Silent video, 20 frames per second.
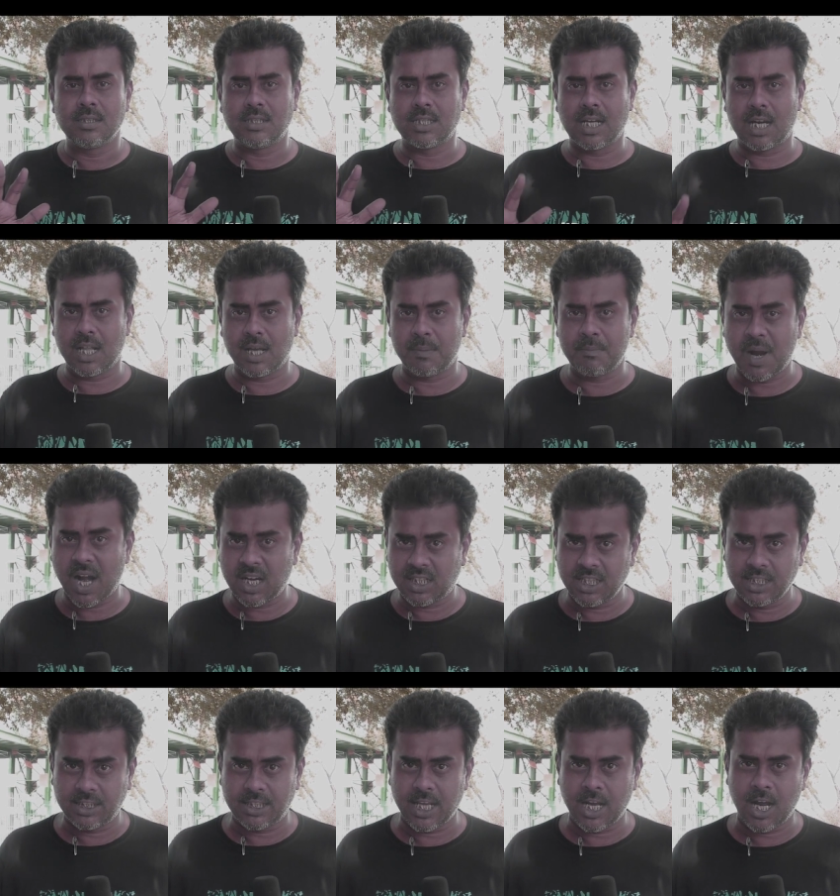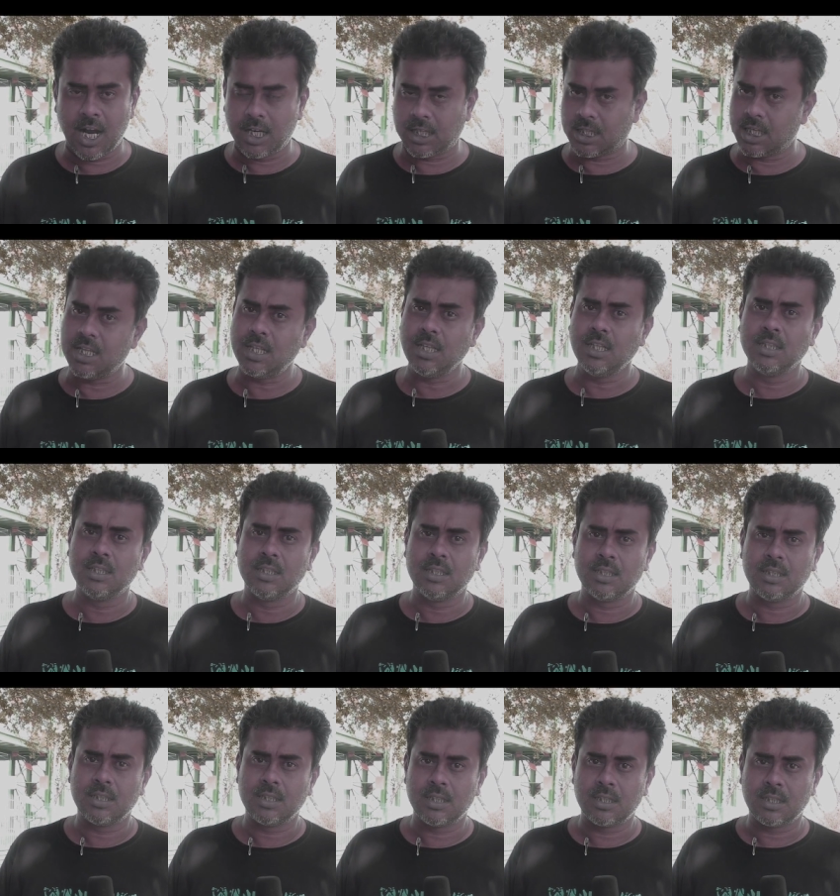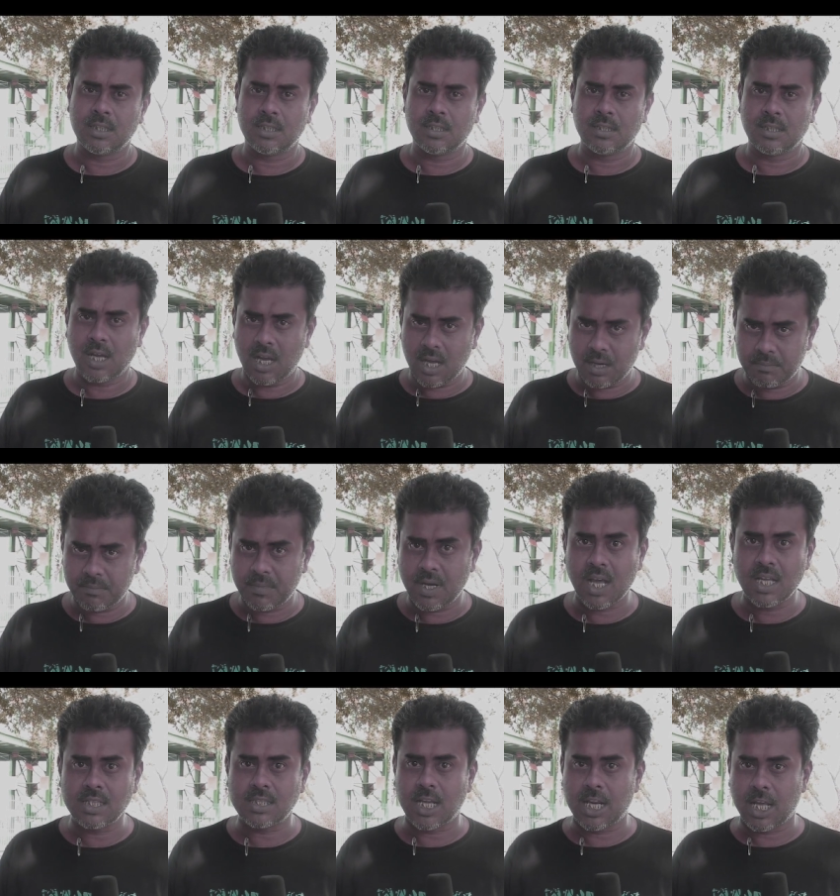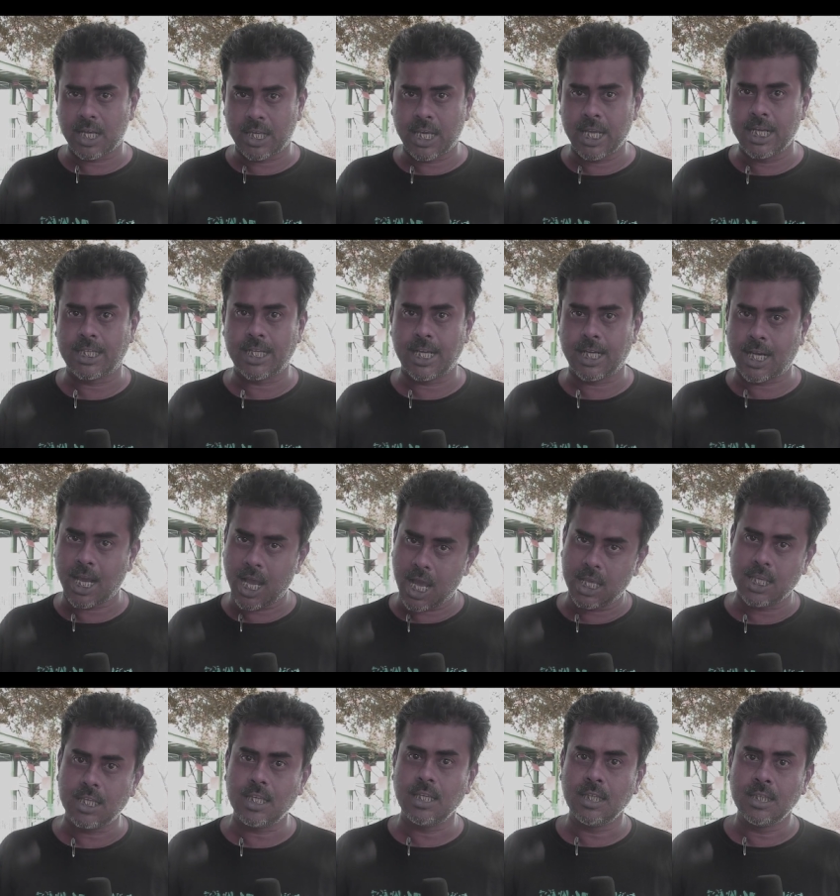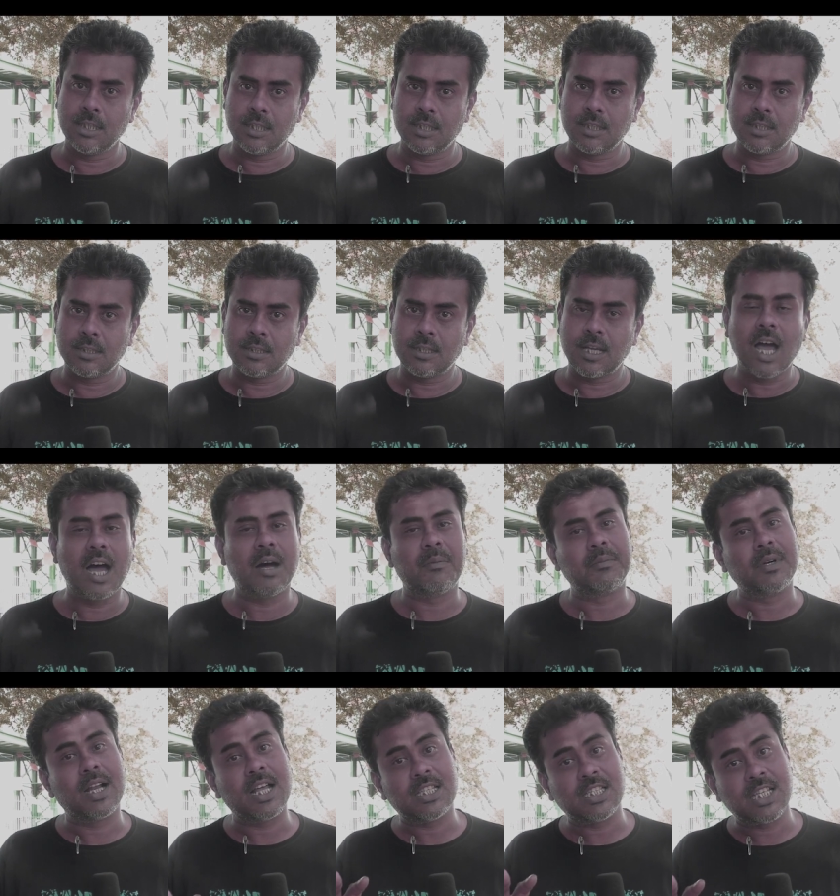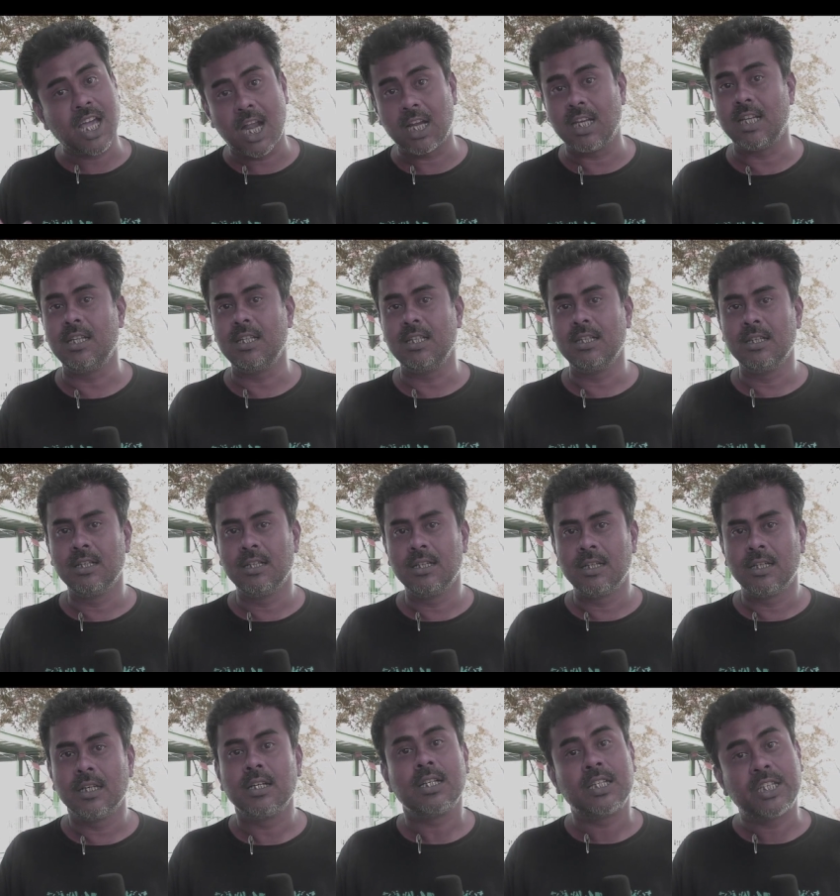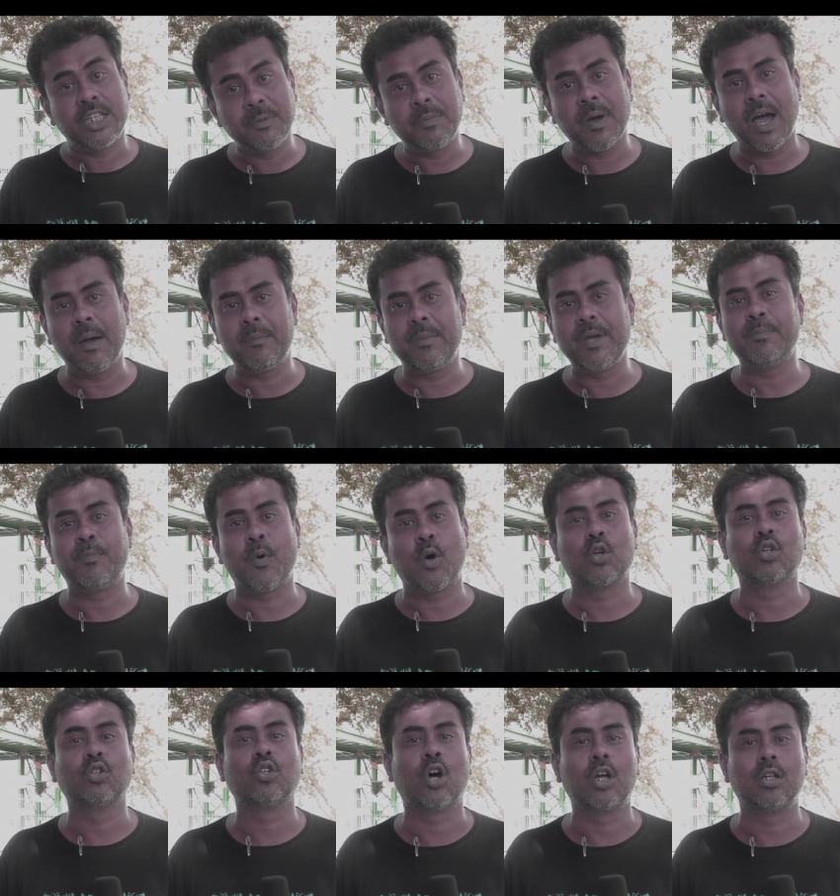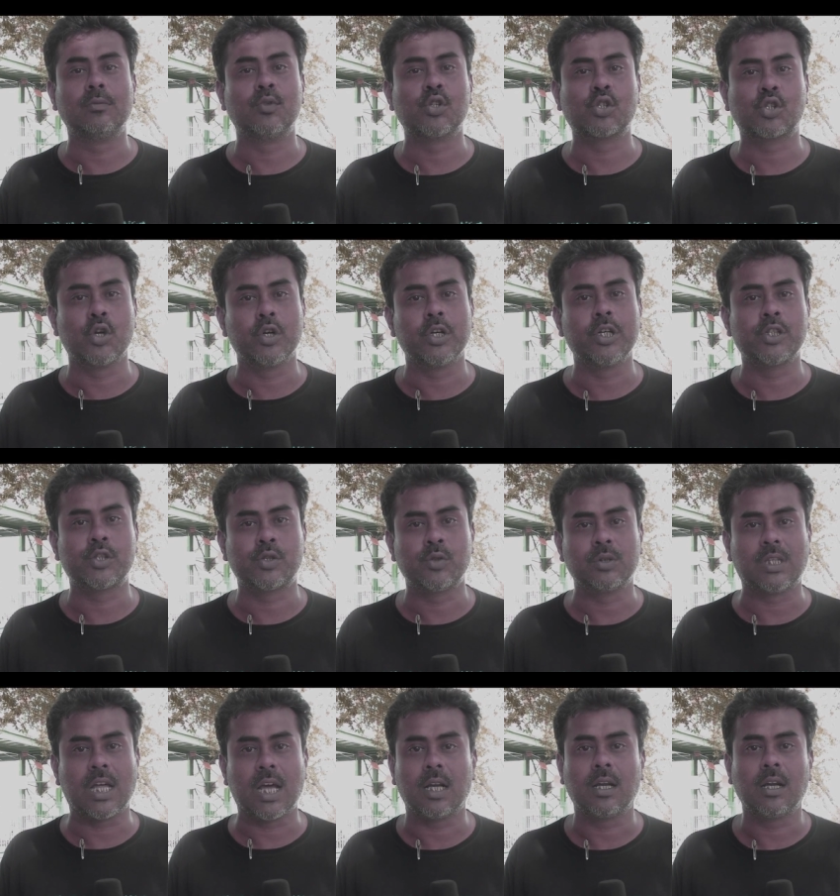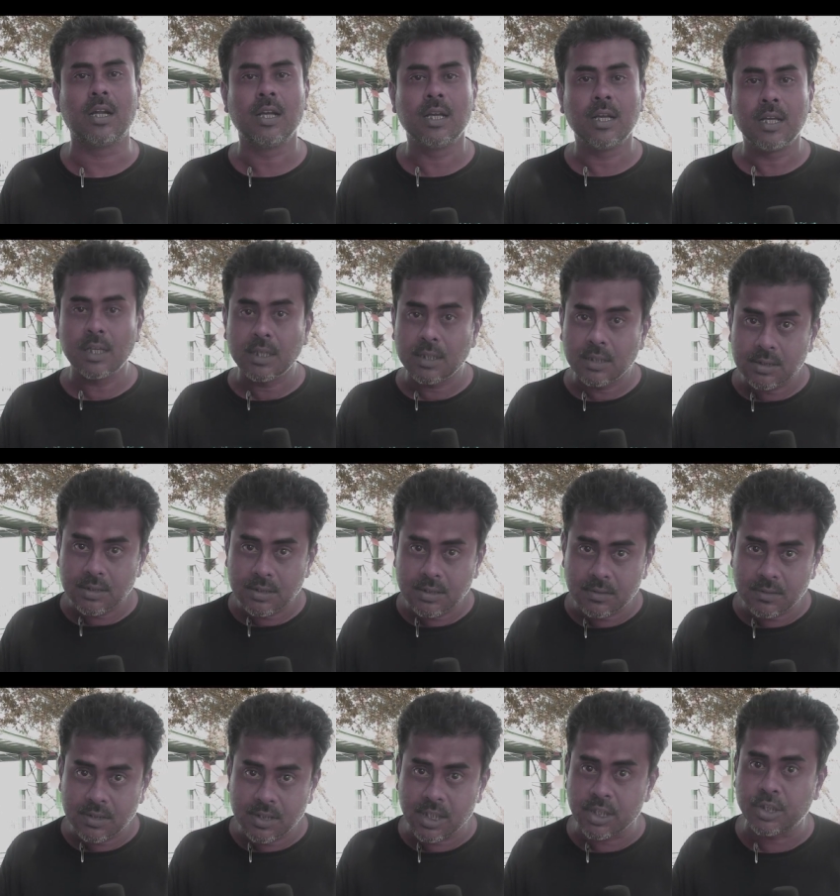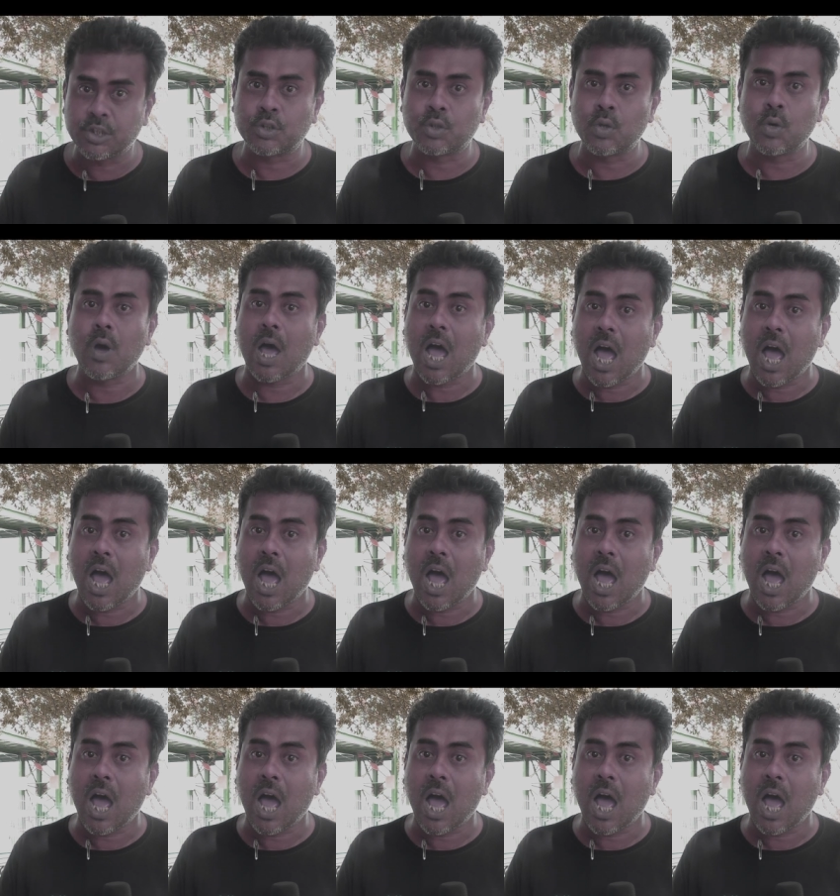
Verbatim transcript: যারা মাটিতে হাঁটি আমরা যারা খেটে খাই আমরা জানি কিভাবে পরধর্ম সহিষ্ণুতার চিত্র